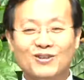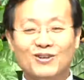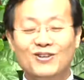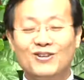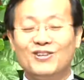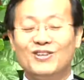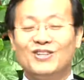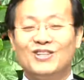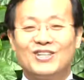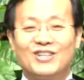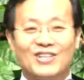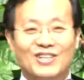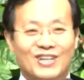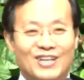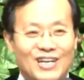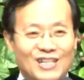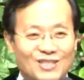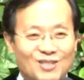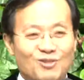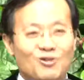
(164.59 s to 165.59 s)
아,
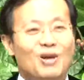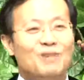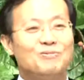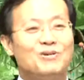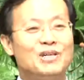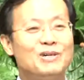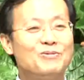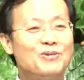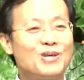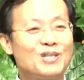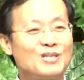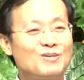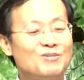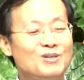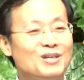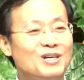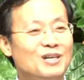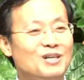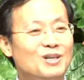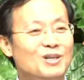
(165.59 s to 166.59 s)
그래서 그냥
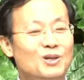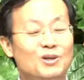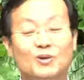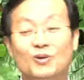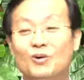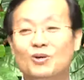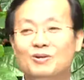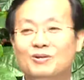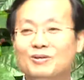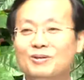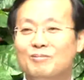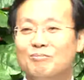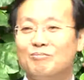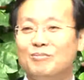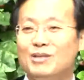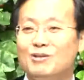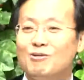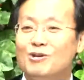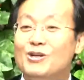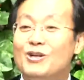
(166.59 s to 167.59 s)
연구했던 거
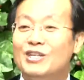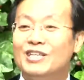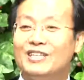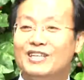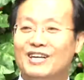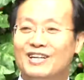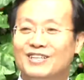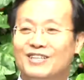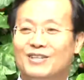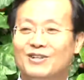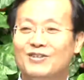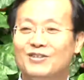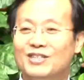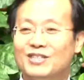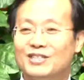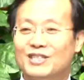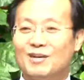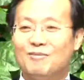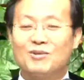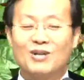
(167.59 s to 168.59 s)
가지고 한번 해보겠습니다.
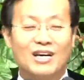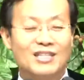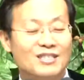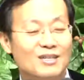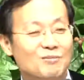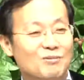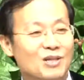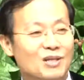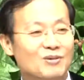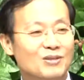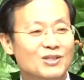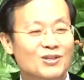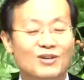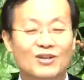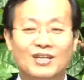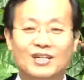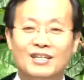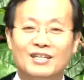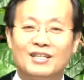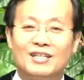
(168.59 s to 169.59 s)
요거는 미리
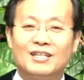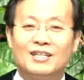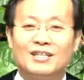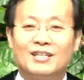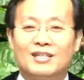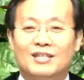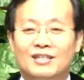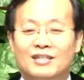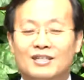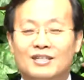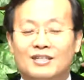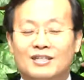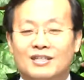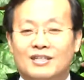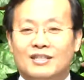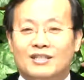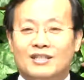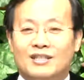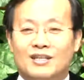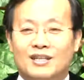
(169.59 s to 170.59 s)
훈련이 돼야 돼요. 자,
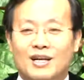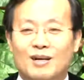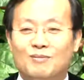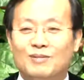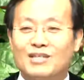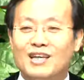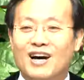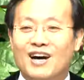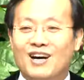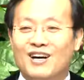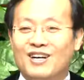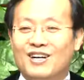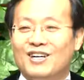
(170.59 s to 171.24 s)
한번 같이 한번 해보죠.